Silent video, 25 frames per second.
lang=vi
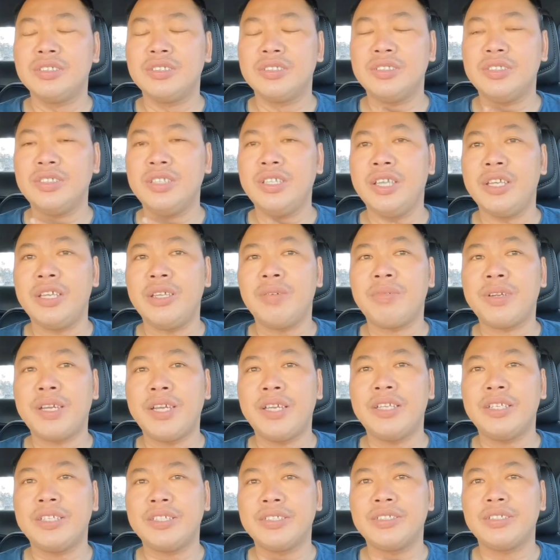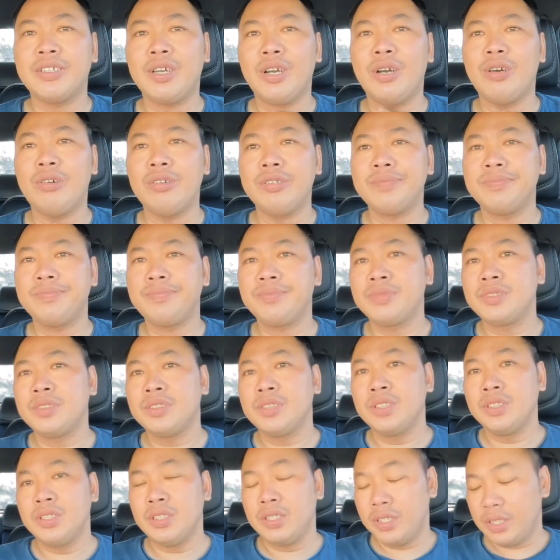nó, gì trong đây nè ngổ
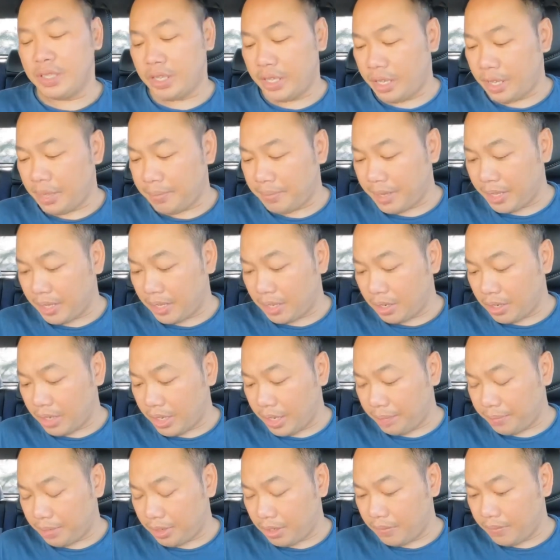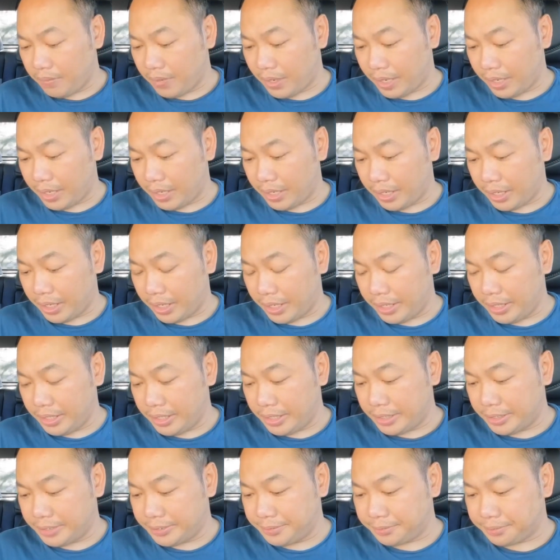thì hôm nay có em có vài cái
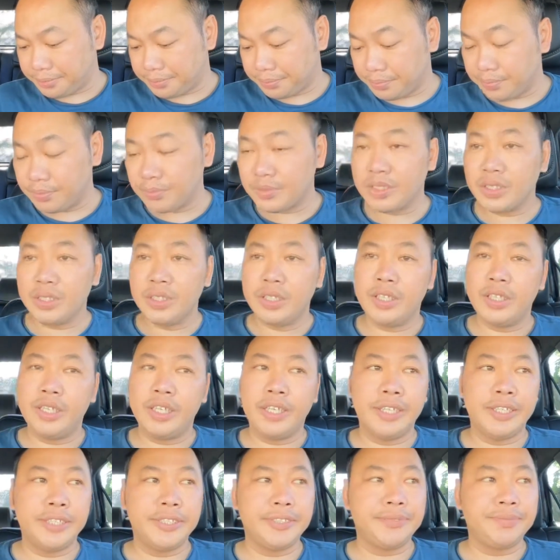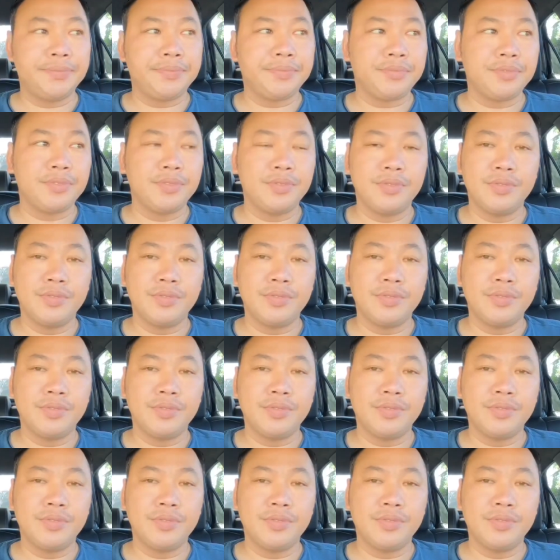uh, uh,